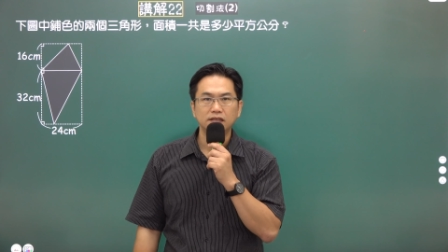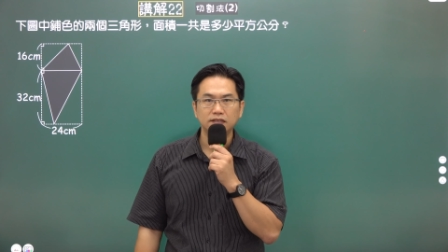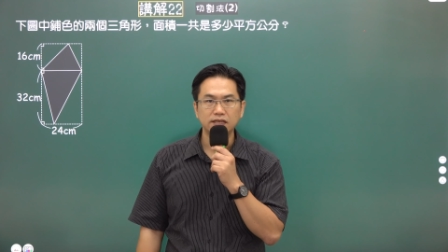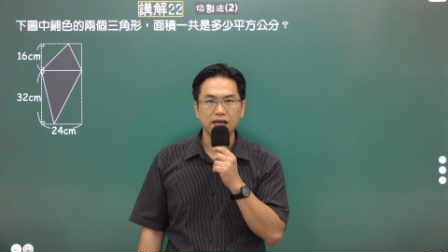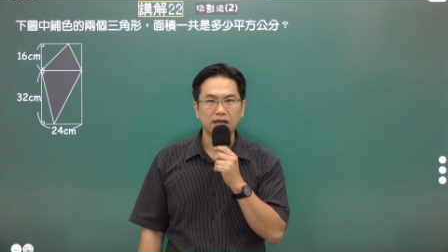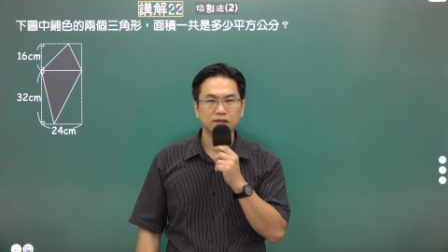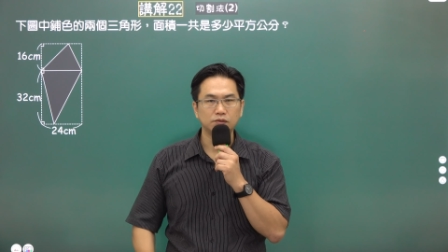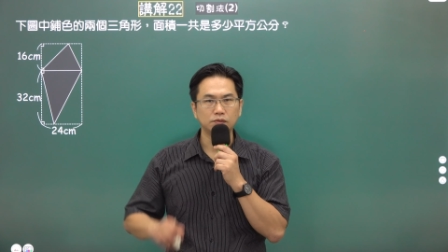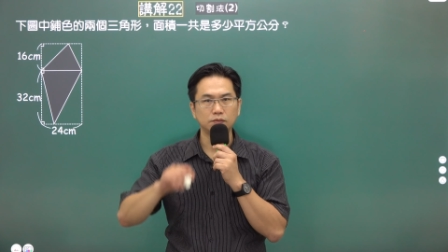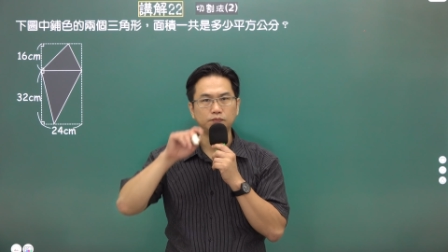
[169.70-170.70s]
下
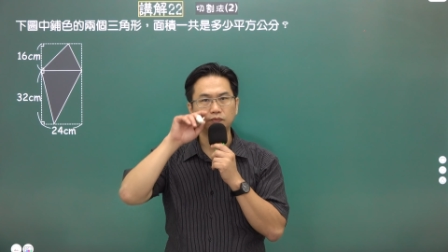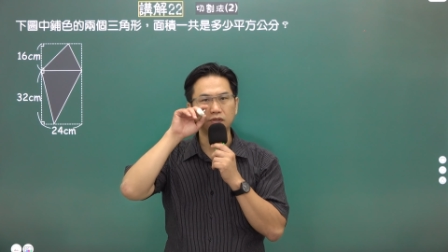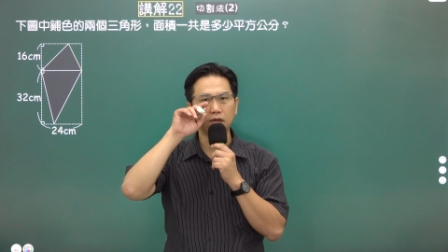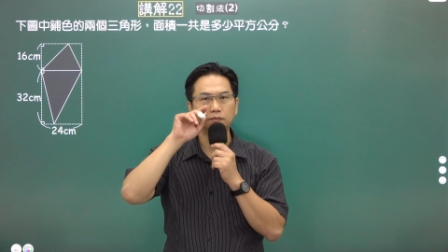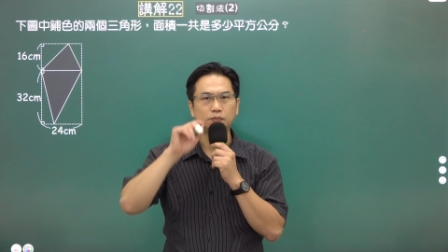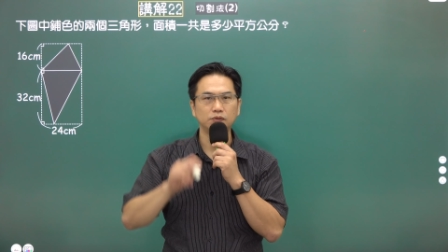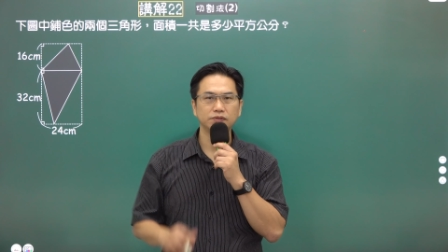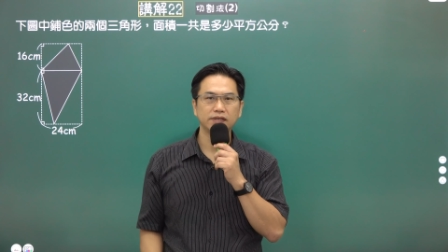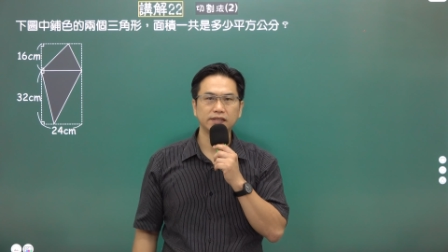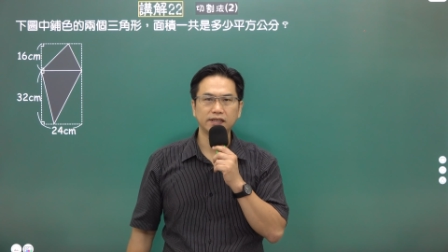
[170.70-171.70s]
图中铺
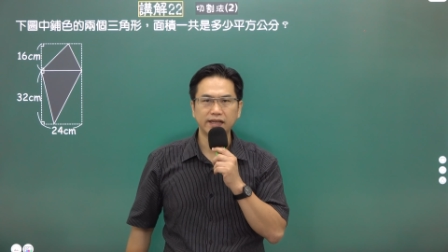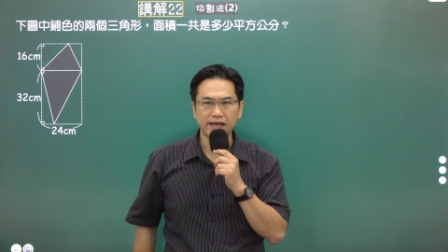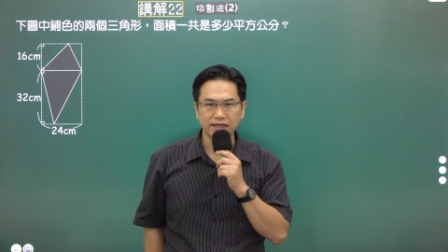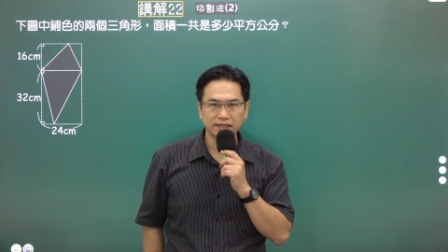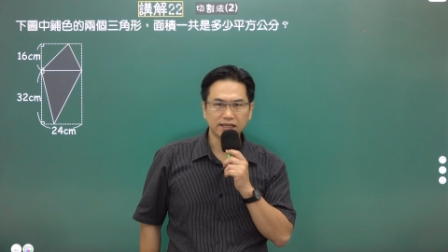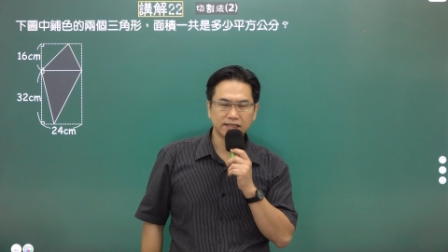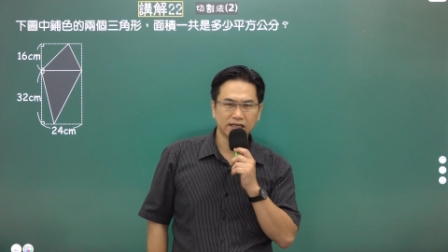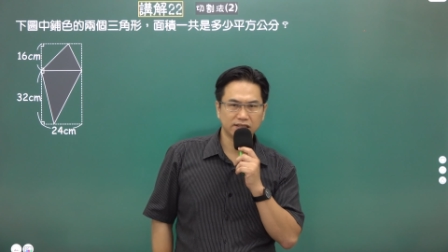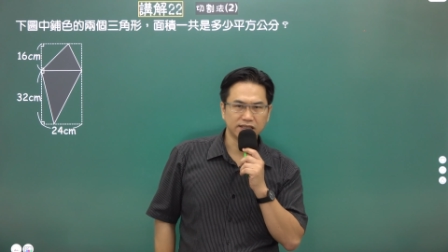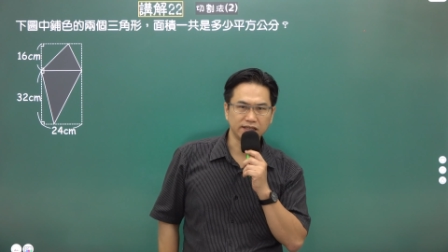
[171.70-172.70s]
设的两个三角
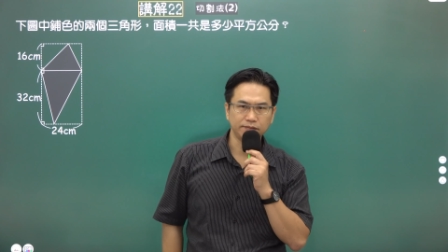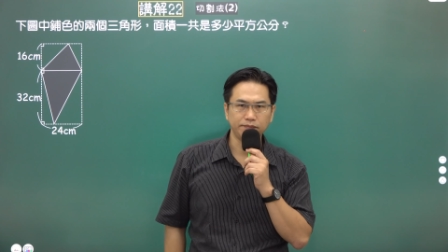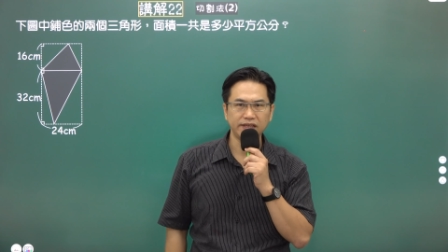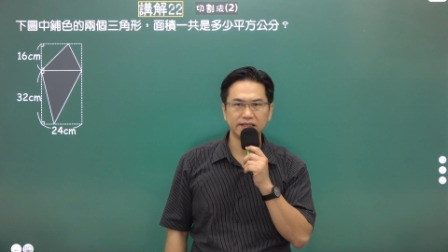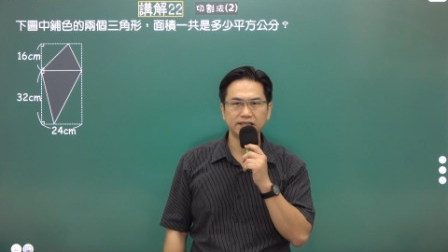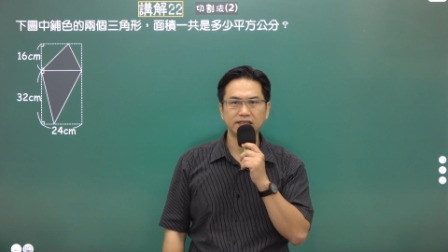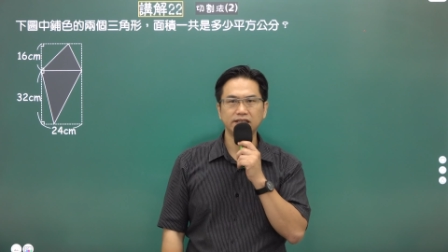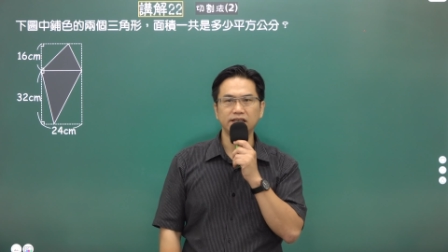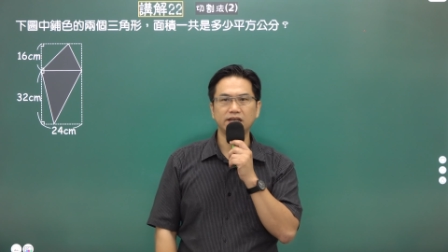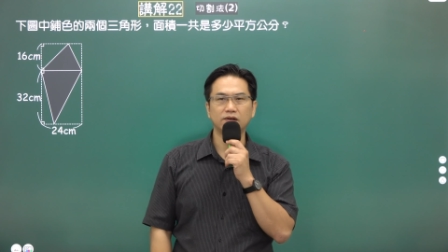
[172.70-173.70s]
形面积
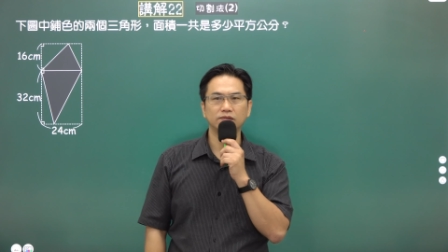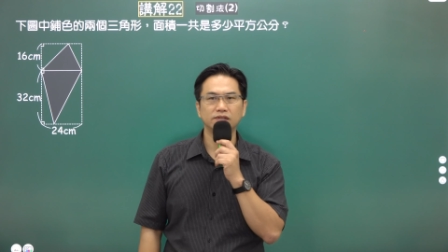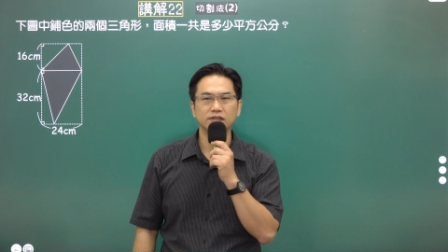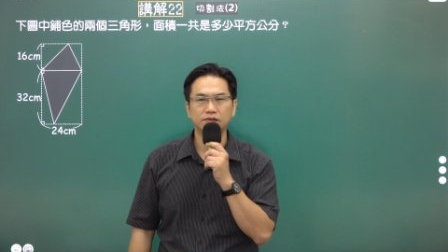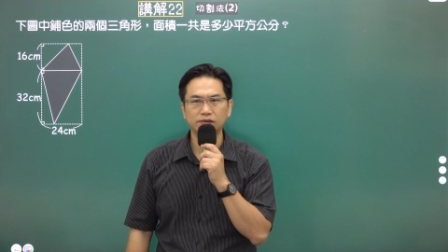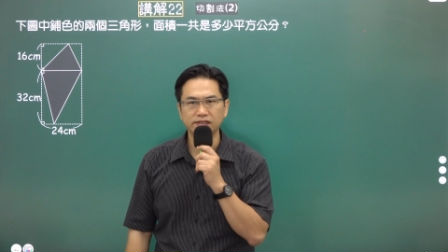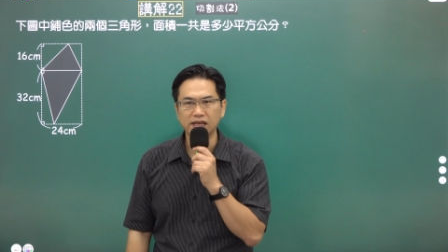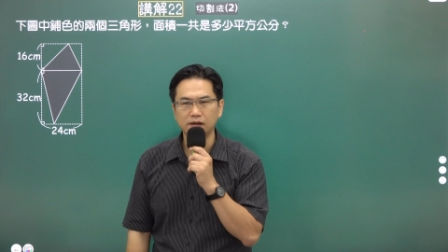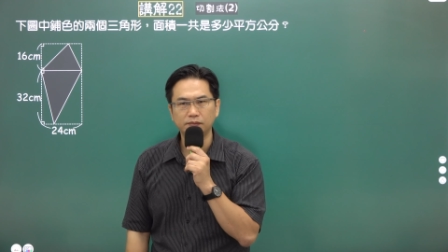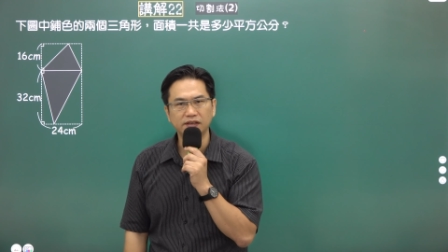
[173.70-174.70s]
一共是多
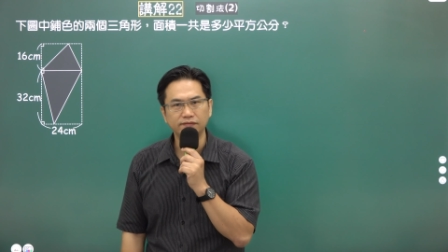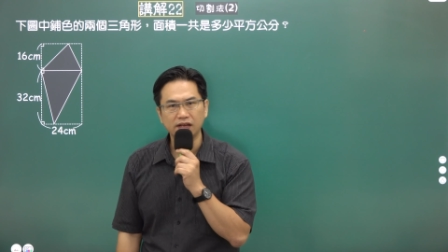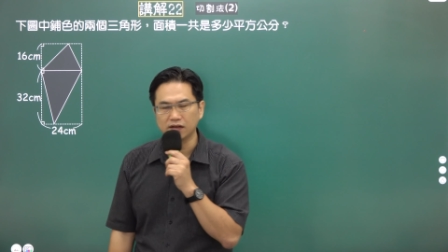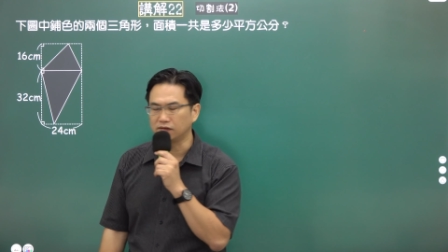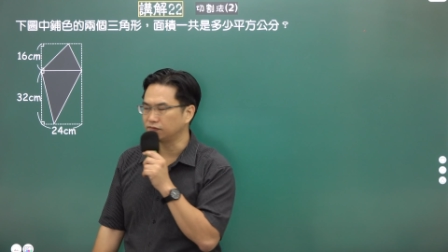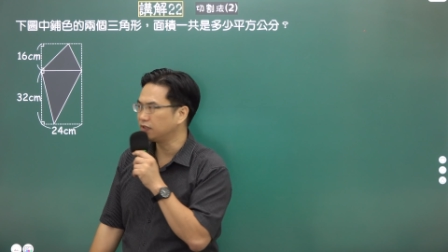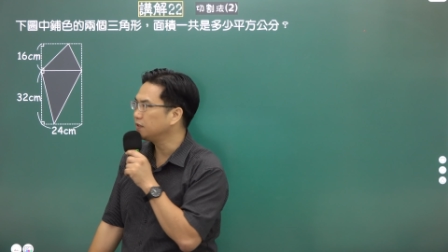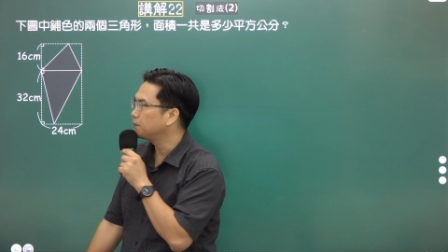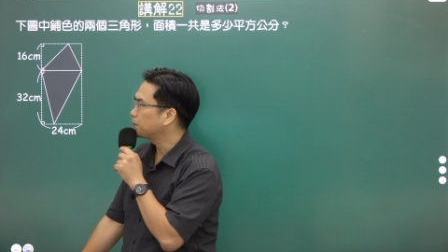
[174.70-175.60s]
少平方公分？